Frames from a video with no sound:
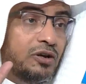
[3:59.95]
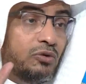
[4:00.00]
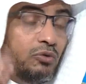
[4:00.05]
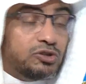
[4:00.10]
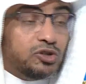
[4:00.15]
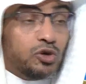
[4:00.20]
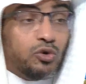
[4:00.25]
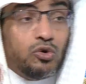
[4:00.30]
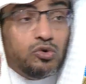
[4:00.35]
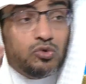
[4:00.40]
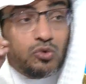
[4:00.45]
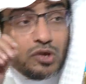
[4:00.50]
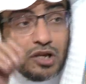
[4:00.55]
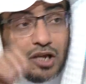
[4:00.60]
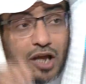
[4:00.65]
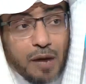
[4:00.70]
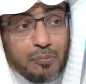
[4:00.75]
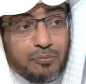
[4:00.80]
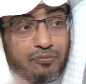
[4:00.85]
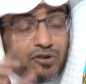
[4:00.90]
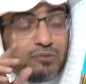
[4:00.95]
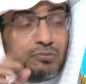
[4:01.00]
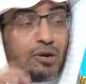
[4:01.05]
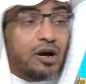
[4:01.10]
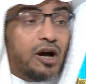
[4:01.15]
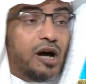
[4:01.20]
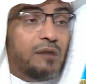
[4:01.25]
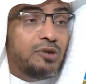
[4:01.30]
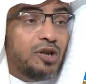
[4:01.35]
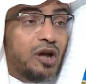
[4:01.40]
وتكون للاب في
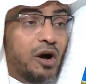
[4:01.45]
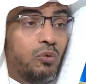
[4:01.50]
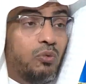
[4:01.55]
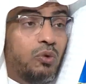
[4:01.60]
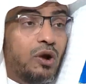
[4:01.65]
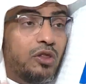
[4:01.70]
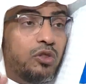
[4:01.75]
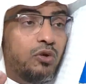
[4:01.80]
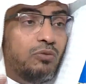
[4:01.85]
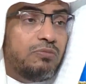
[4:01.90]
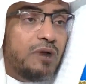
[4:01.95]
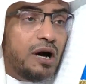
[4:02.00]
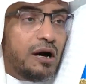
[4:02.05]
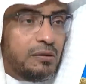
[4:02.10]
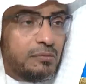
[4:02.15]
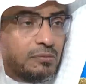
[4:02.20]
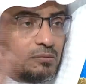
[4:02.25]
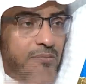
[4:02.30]
المقام الاول ثم